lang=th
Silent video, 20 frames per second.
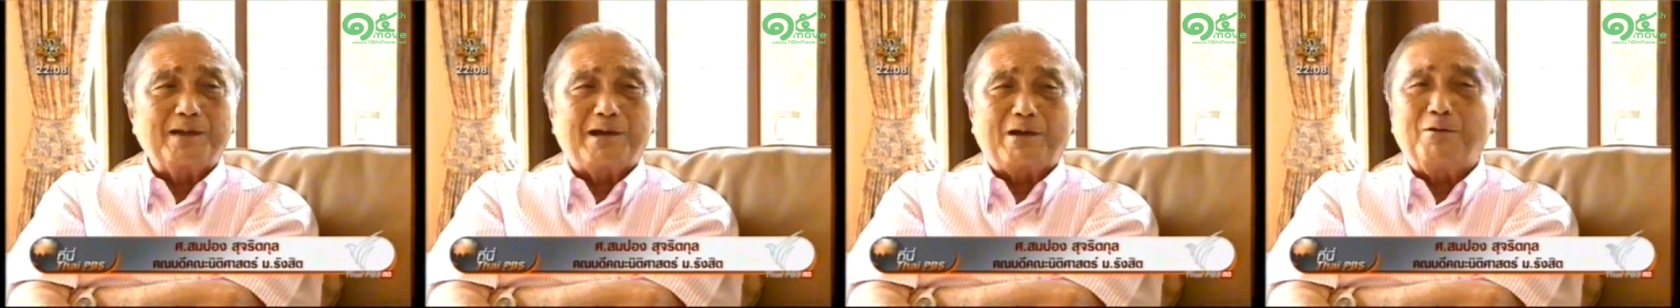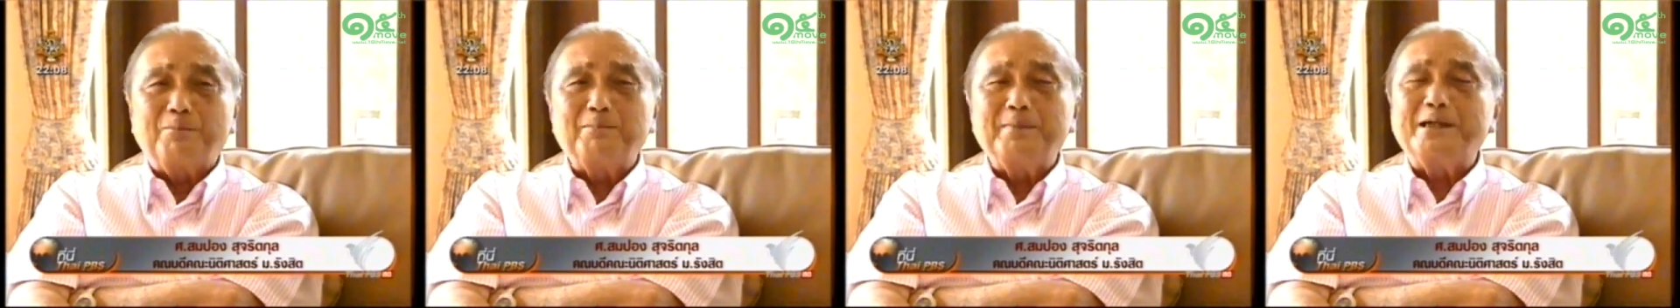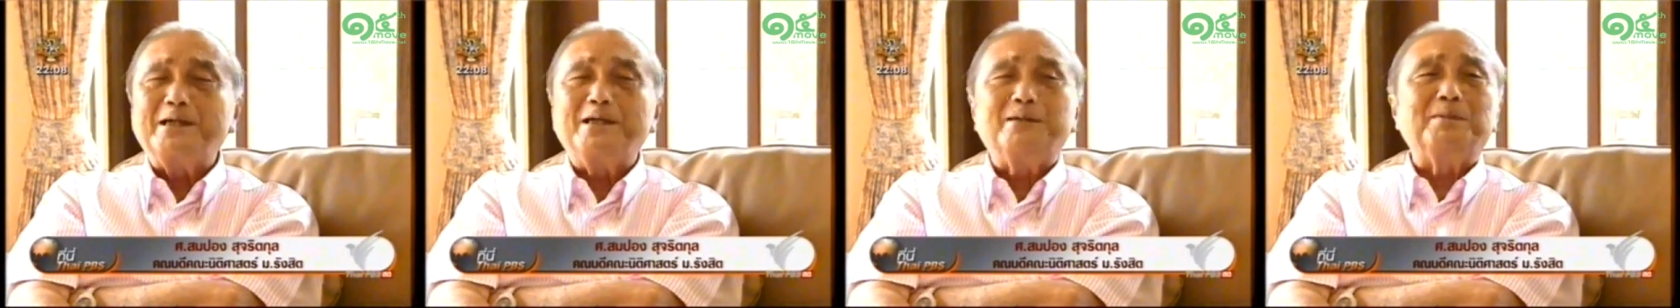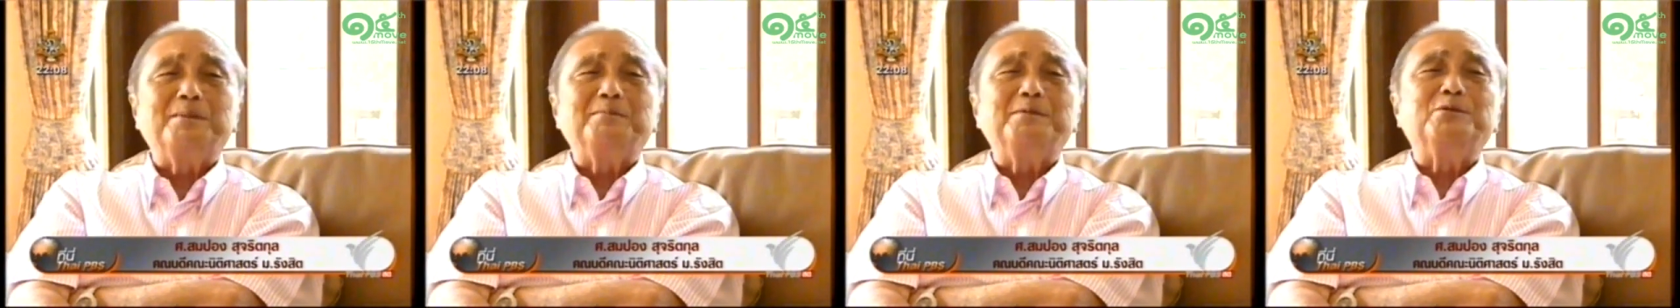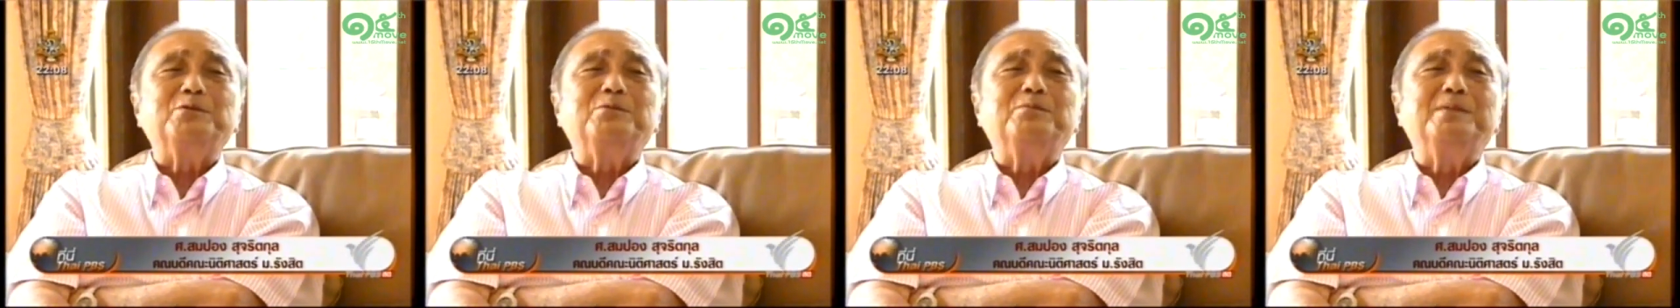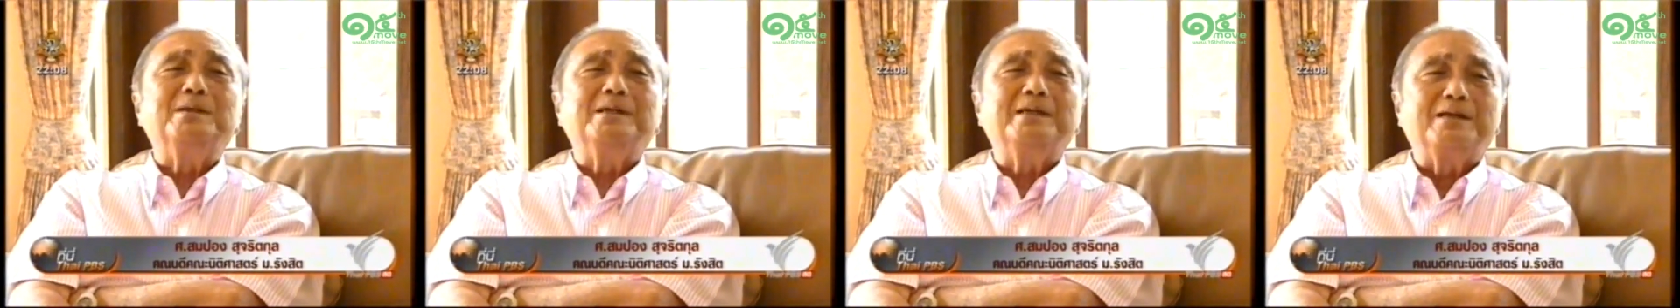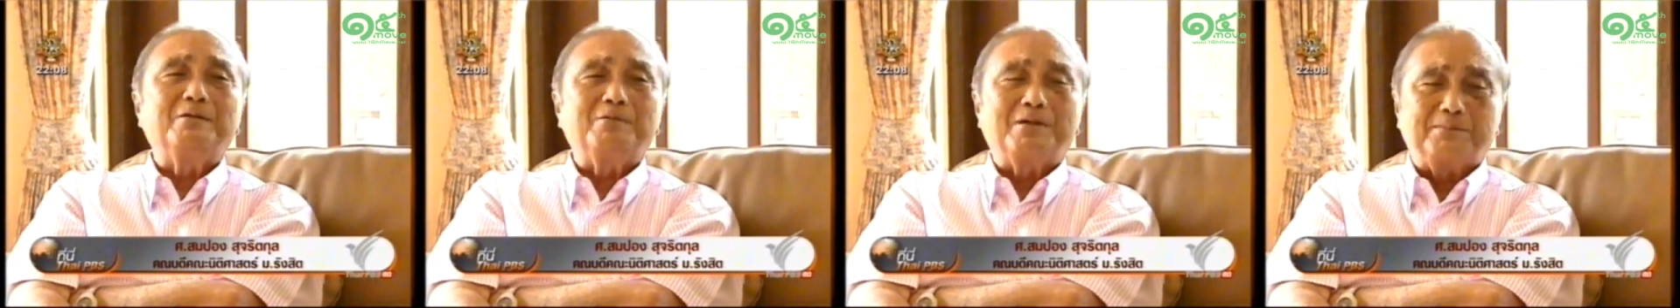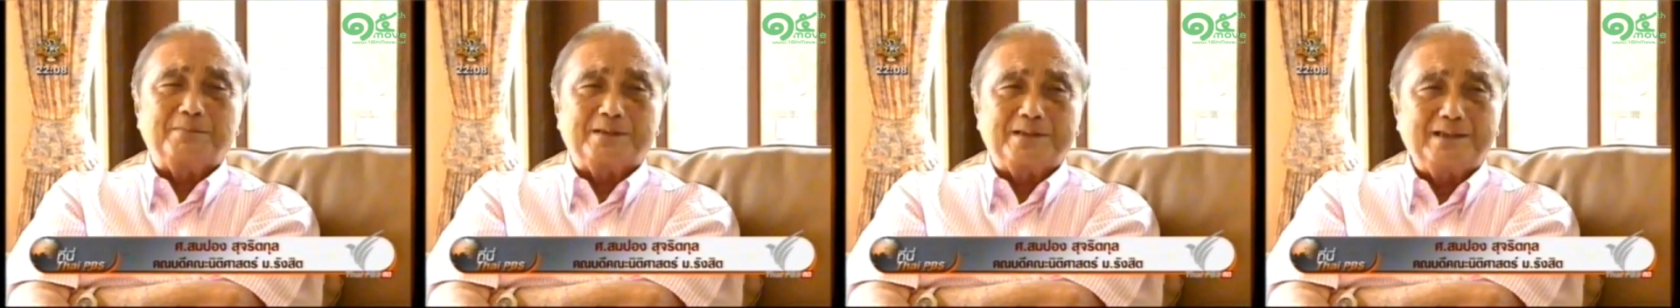เขาไม่เคยไปประชุมเลย
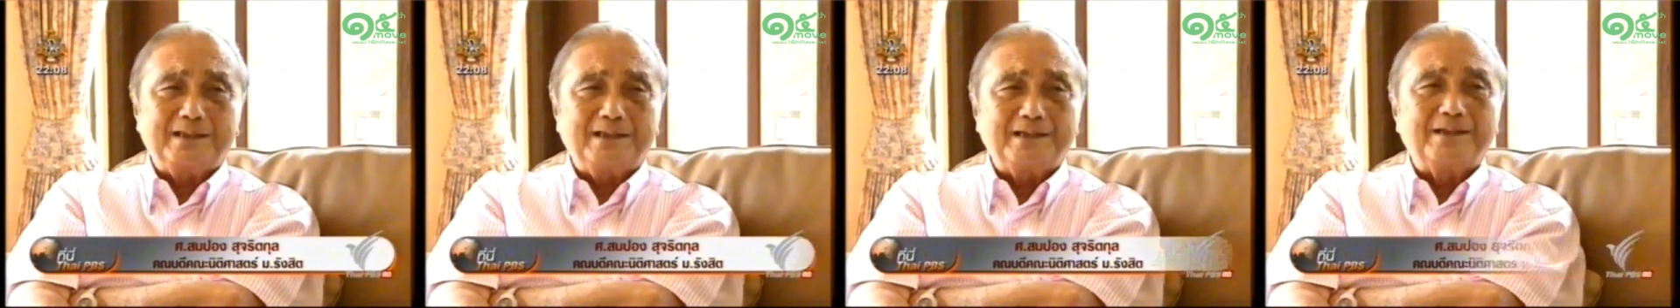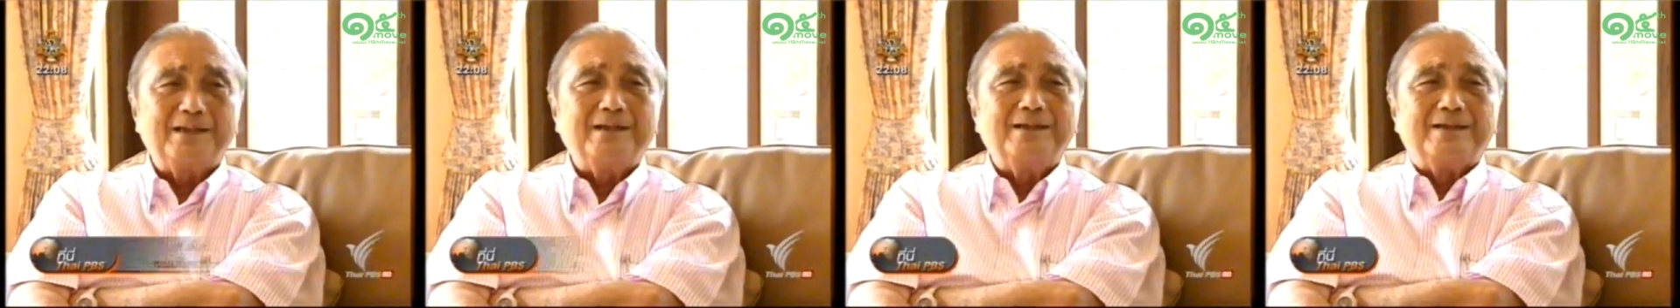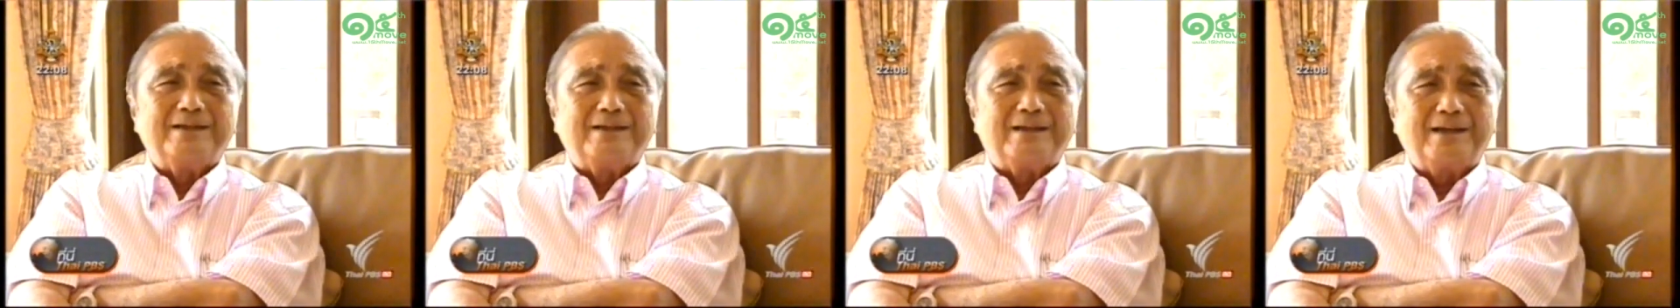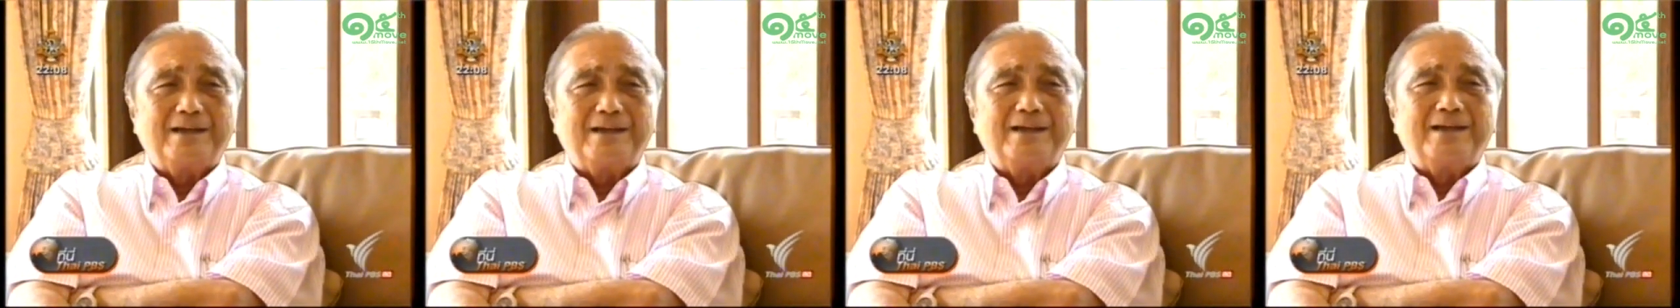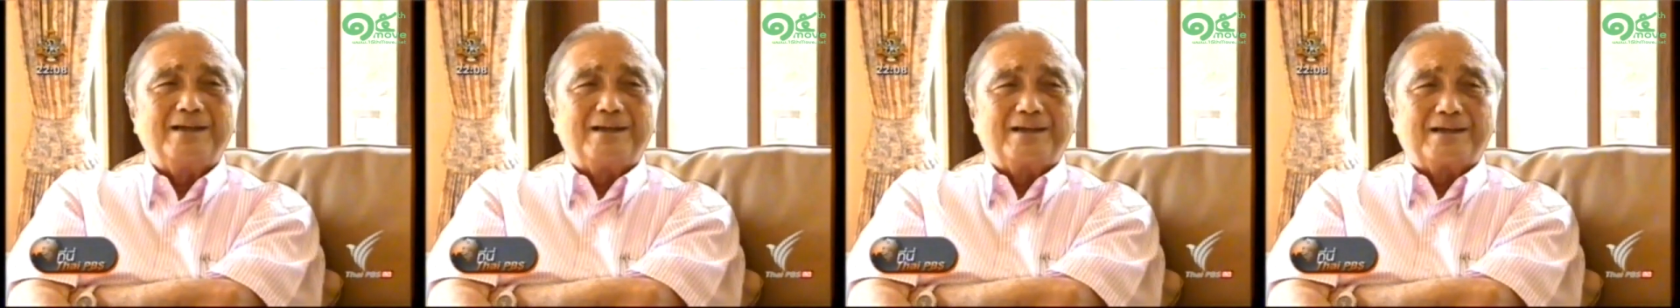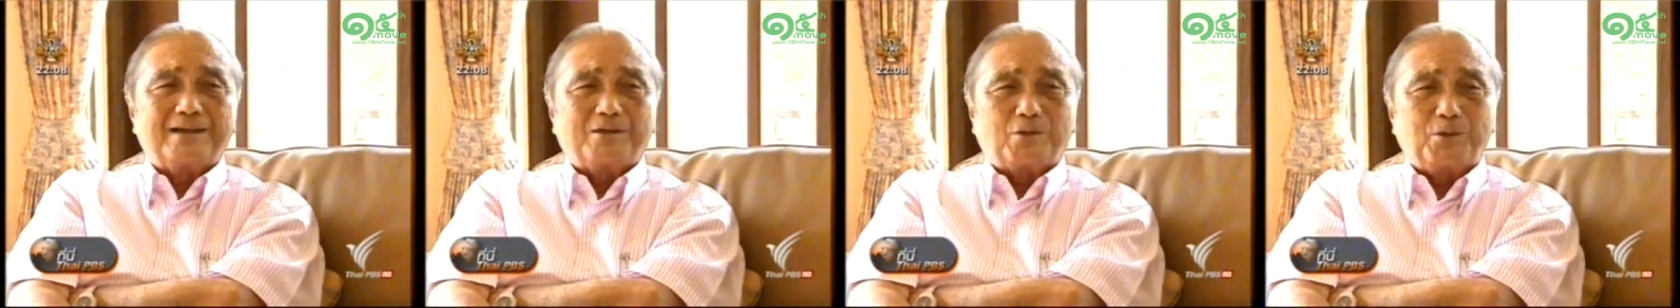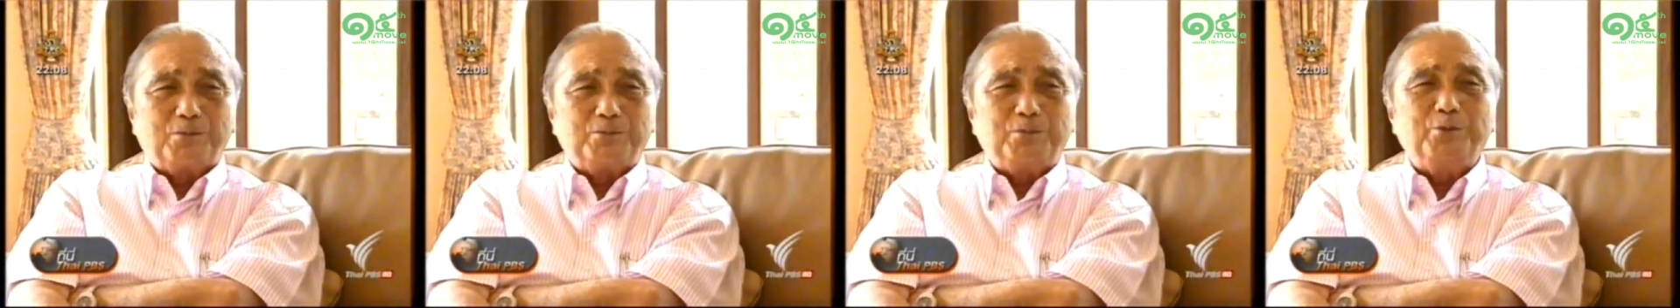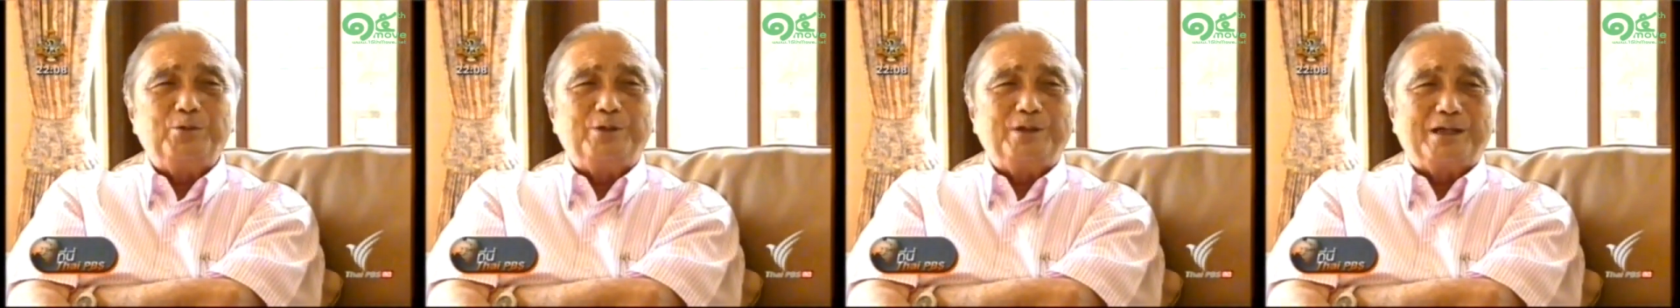ระหว่างประเทศนะคน
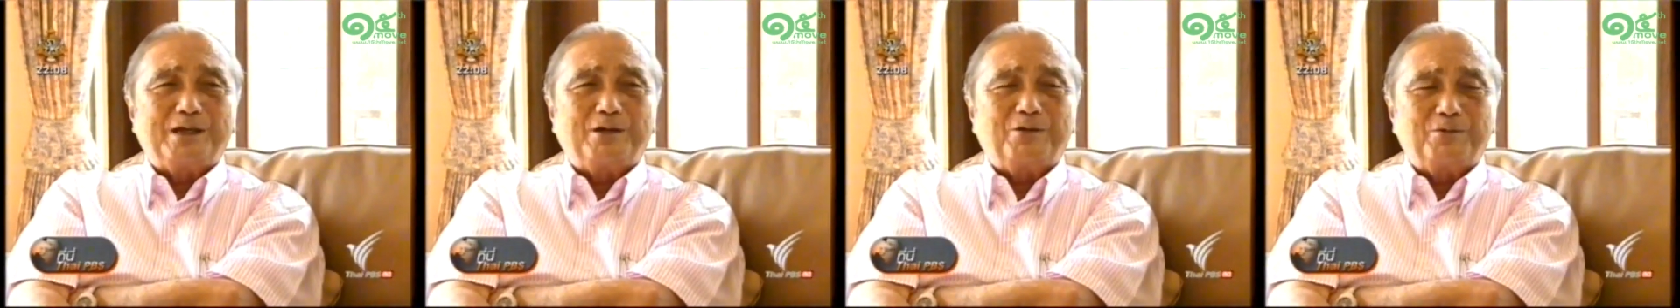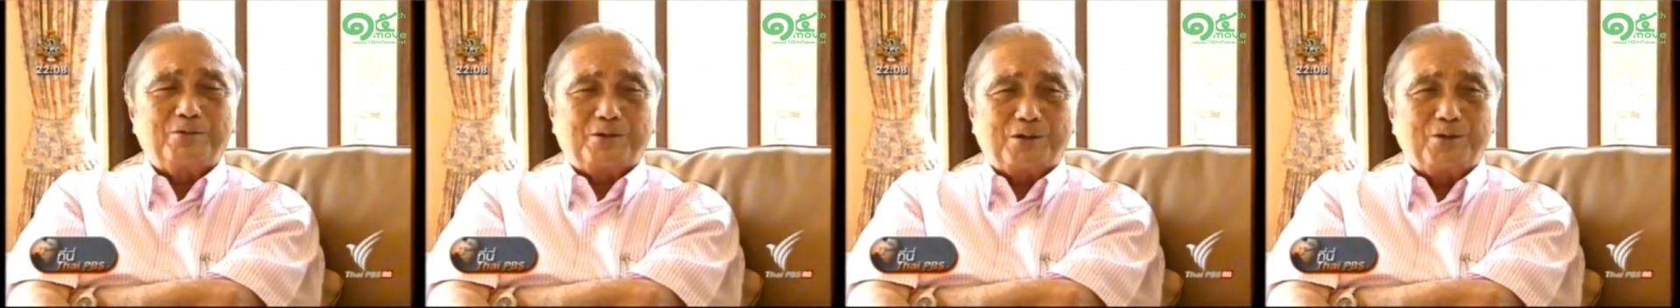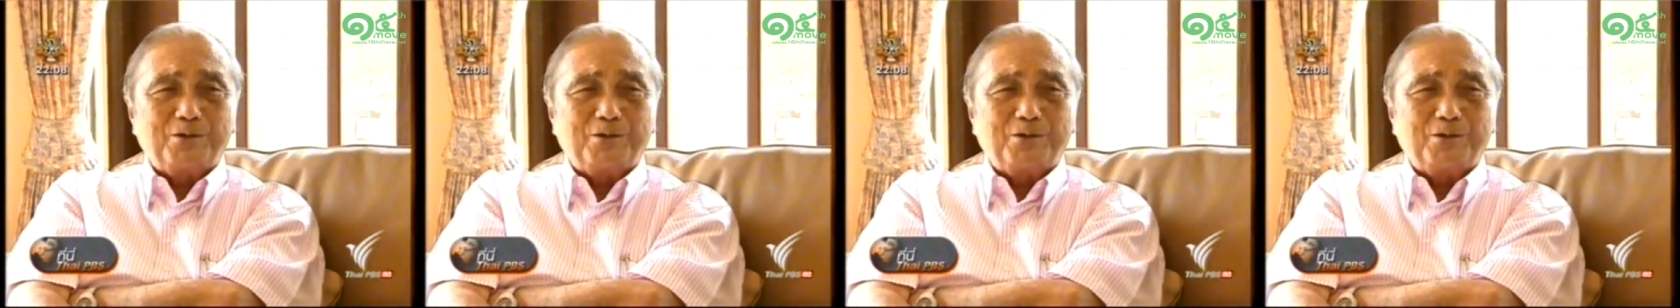ผู้ที่เขา